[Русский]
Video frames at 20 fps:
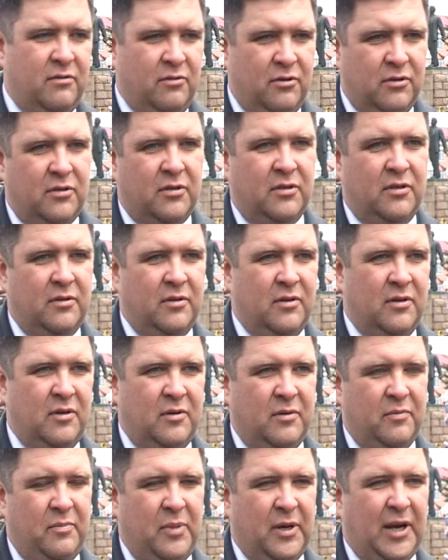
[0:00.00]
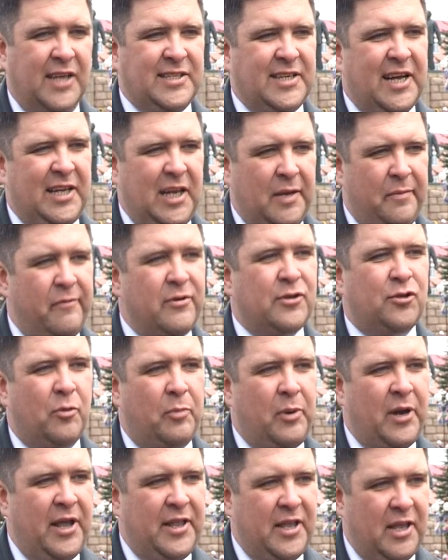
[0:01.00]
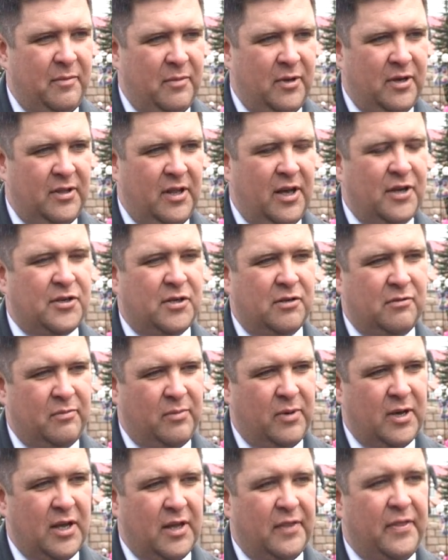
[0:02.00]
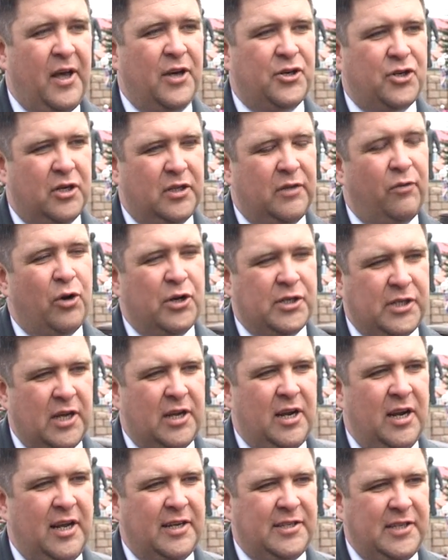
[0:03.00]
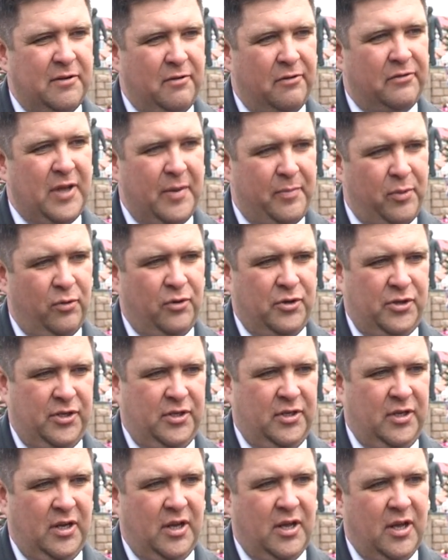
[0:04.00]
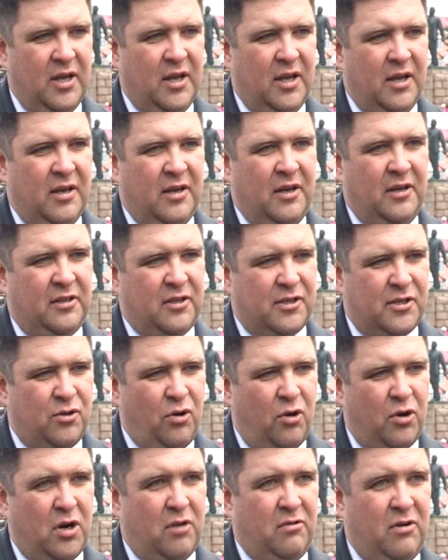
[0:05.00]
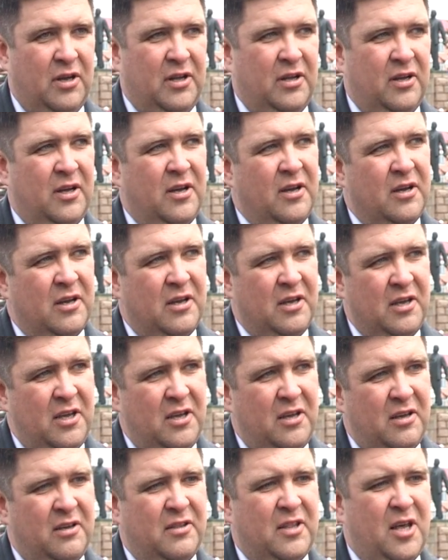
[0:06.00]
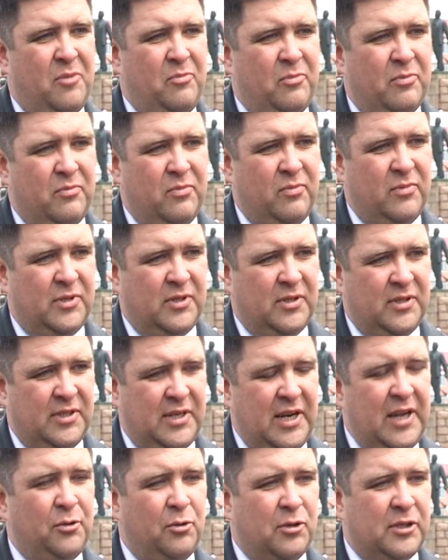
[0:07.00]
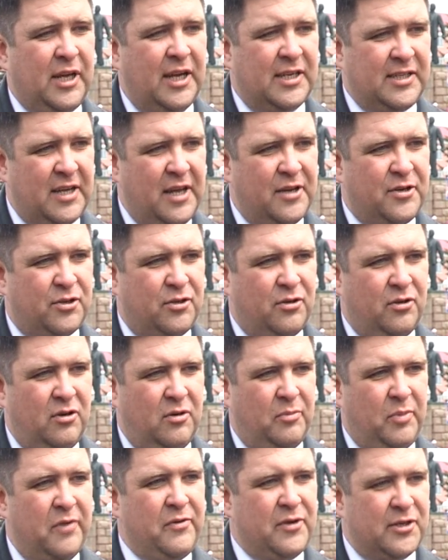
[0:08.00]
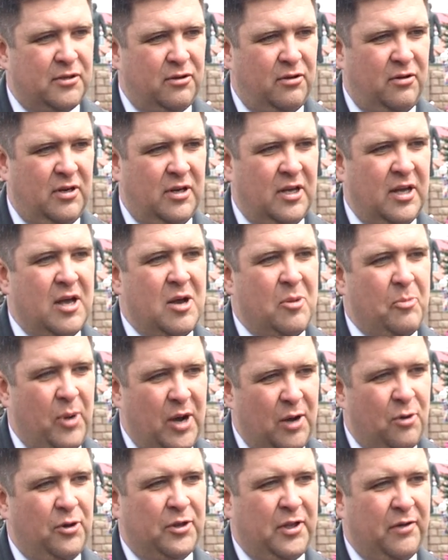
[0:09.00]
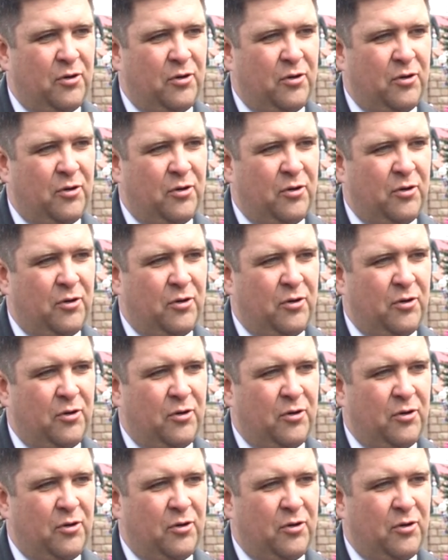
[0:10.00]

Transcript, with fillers: вот, э, показательными выступлениями наших, наших творческих коллективов на площади. Это здорово. И нам следует сказать, что повезло, погода